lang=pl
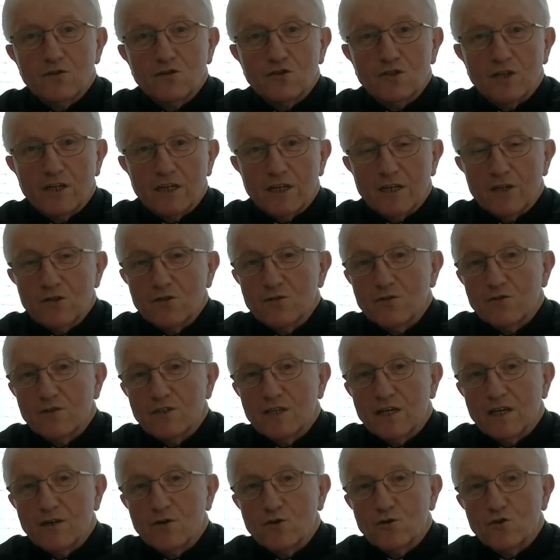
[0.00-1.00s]
że Jezus
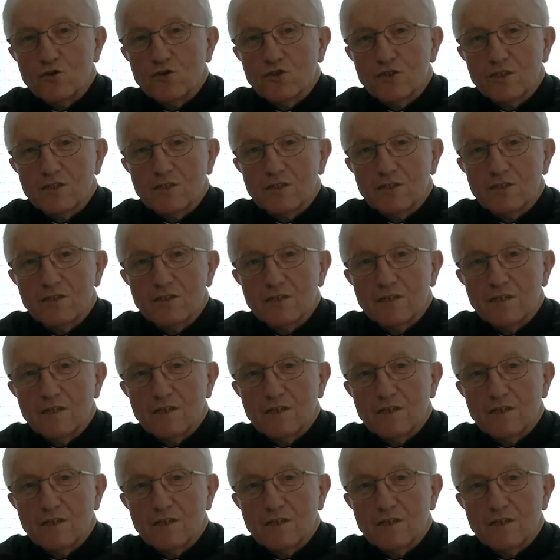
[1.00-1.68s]
jako Żyd